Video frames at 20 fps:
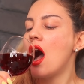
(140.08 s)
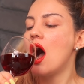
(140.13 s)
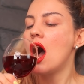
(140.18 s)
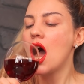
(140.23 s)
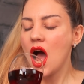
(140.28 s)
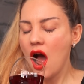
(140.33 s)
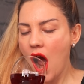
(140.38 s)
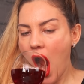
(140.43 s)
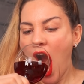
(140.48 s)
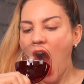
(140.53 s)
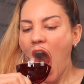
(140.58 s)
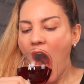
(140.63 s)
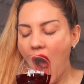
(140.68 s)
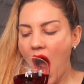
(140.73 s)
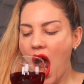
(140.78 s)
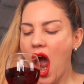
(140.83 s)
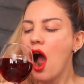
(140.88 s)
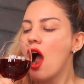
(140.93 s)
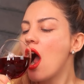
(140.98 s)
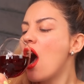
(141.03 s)
वैसे
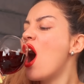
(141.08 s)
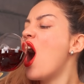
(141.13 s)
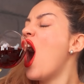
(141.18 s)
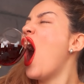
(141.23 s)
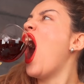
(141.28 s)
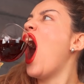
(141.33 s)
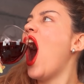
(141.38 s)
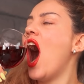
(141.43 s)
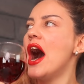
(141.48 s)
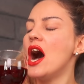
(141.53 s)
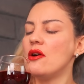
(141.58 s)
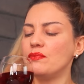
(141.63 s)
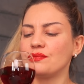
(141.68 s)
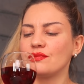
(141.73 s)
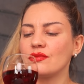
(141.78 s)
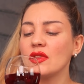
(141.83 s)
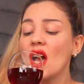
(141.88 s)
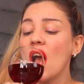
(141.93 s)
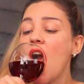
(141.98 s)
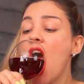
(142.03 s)
ग्लासेस के साथ
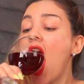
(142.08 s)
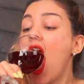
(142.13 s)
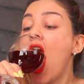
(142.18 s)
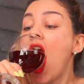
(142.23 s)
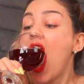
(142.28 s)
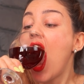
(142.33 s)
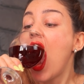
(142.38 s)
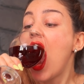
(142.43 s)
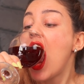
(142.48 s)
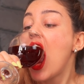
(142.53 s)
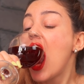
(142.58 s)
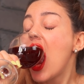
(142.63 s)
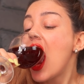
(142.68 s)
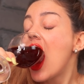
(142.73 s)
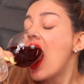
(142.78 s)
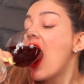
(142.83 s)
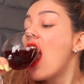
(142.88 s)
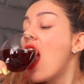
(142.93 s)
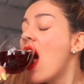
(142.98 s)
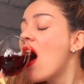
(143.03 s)
काफी परेशानी है
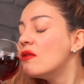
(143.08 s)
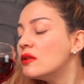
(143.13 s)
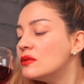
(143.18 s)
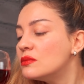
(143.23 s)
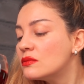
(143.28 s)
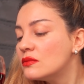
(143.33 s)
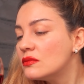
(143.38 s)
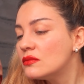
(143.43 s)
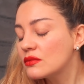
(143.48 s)
हाँ